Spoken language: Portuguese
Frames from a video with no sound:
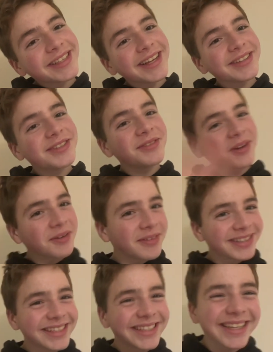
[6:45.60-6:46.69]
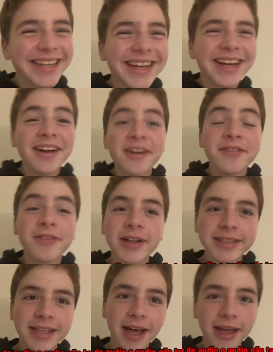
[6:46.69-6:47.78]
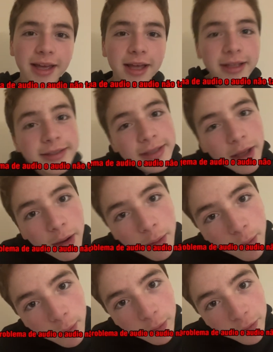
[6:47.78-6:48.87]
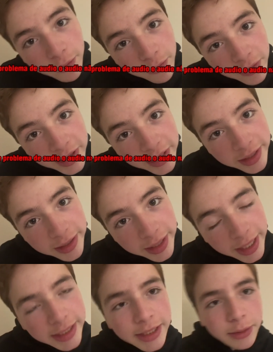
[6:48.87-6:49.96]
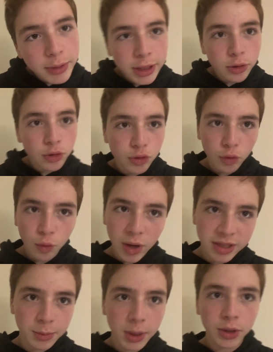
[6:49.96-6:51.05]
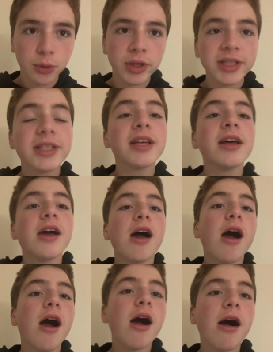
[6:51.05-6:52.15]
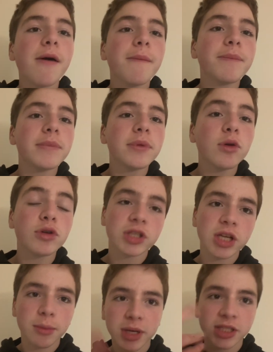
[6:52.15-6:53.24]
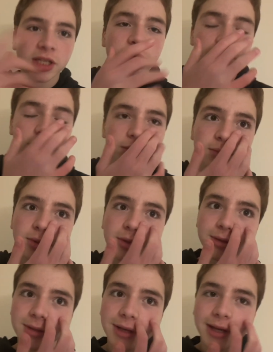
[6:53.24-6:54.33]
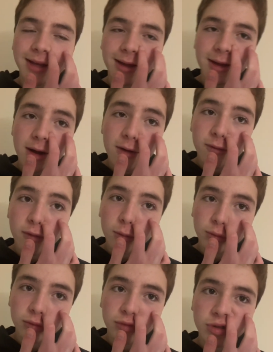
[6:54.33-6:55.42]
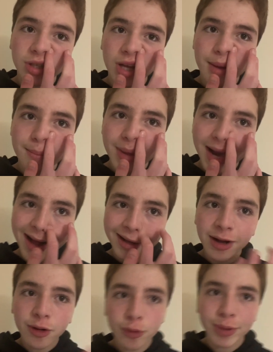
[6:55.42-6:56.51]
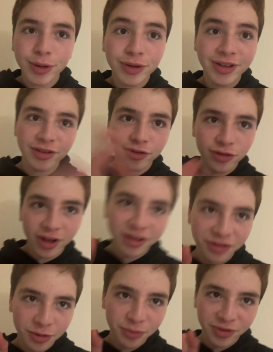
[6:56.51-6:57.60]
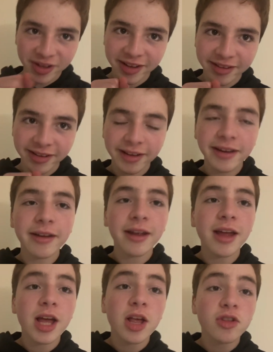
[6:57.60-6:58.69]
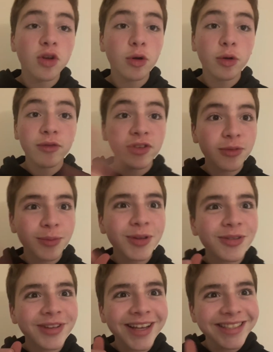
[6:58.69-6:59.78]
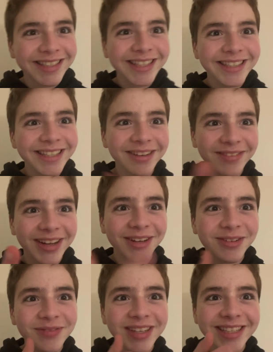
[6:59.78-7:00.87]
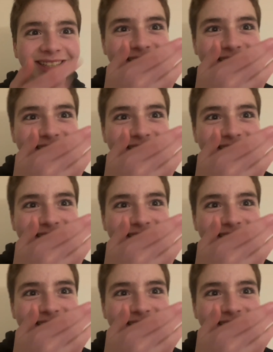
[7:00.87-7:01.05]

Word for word: Olá, gente. Tudo bem com vocês? Voltei. São 23h52, são quase meia-noite. Um, hoje cheguei mais cedo porque, pronto, né? Fomos a Braga comendo nesse restaurante que eu mostrei a seguir. Só que, infelizmente, eu esqueci de